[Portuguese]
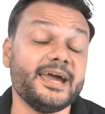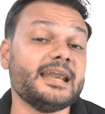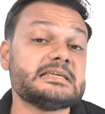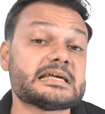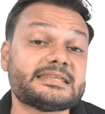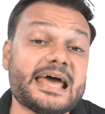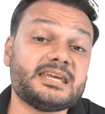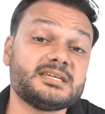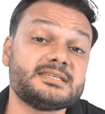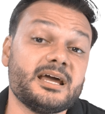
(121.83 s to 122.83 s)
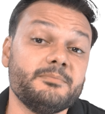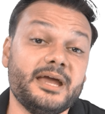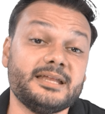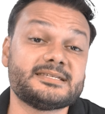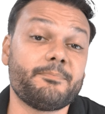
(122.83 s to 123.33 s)
Realiza testes em
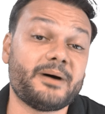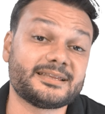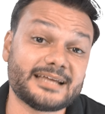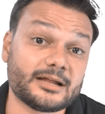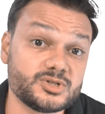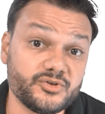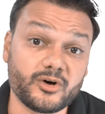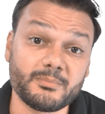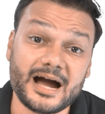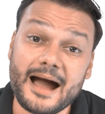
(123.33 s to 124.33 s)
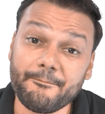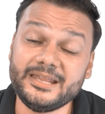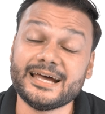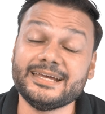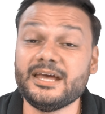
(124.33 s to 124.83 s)
ambientes apartados de forma
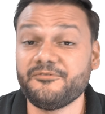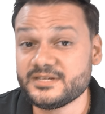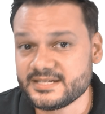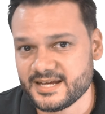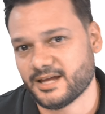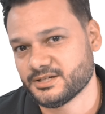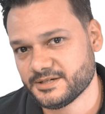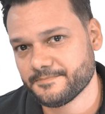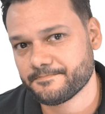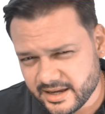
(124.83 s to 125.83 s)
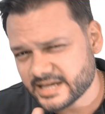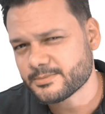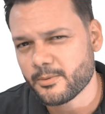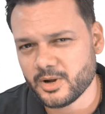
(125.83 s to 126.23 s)
rápida e eficiente. E quer saber o